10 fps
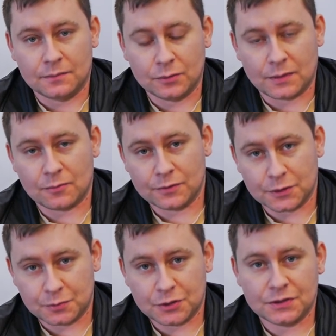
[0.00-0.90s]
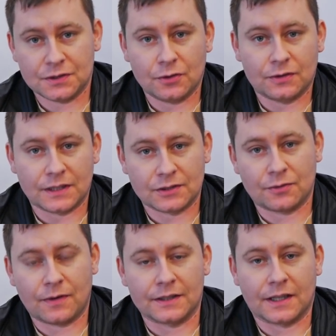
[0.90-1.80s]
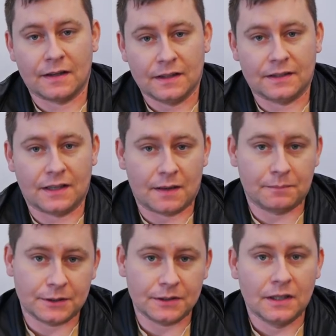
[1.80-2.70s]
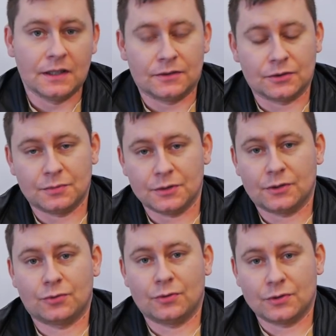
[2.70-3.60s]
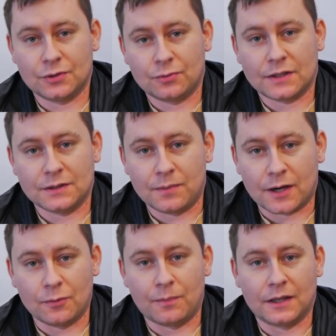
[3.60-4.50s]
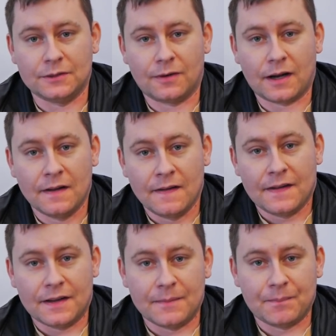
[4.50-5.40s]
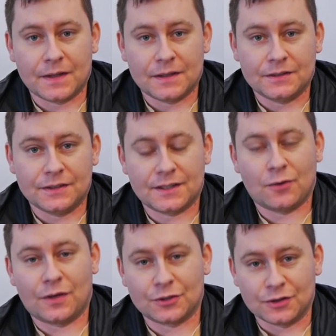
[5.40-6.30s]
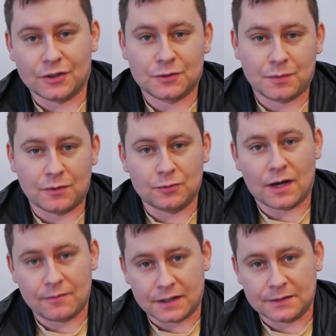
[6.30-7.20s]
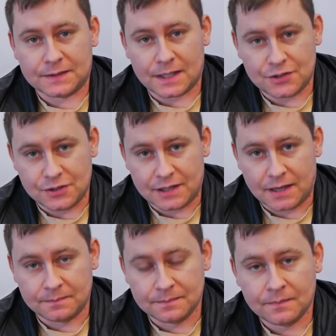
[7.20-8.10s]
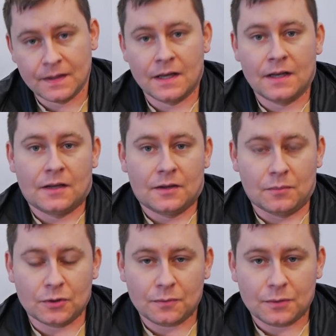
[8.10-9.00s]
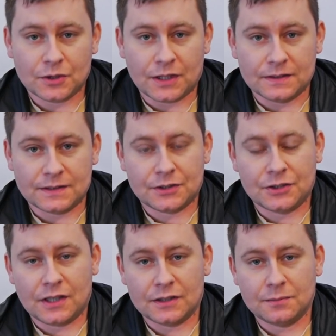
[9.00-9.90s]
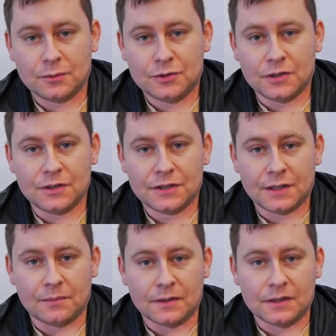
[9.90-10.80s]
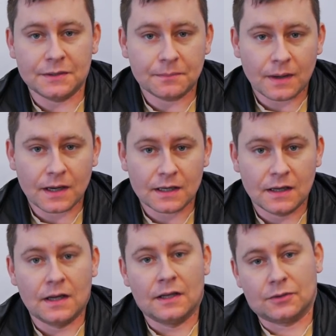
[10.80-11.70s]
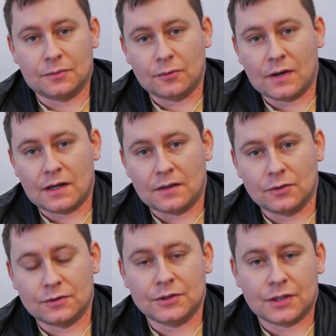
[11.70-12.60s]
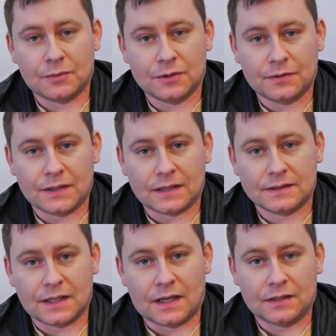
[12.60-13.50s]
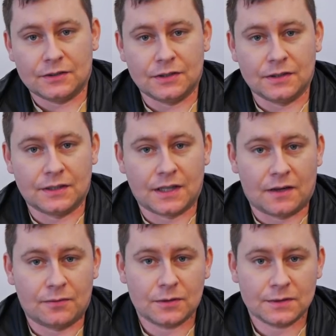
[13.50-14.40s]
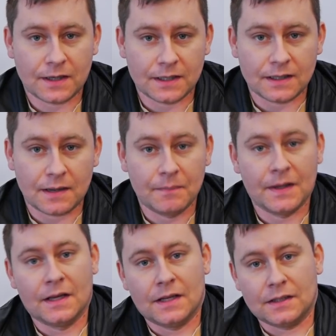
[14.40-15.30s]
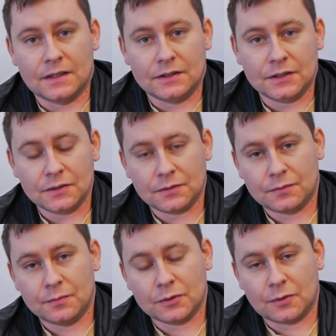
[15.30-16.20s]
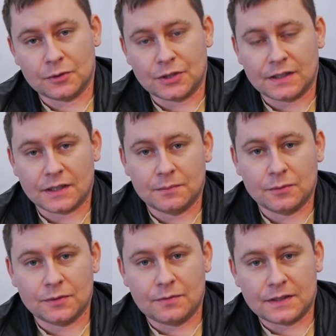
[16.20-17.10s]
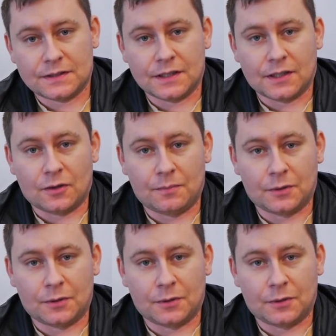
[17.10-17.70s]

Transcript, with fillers: Był tam również przycisk do testowania tej lampki, no żeby nie doszło do sytuacji braku paliwa niezauważonego z powodu awarii wskaźnika. Motobocian zasilany był silnikiem Limbach, to była lotnicza modyfikacja silnika Volkswagena e, i w motobocianach były wersje o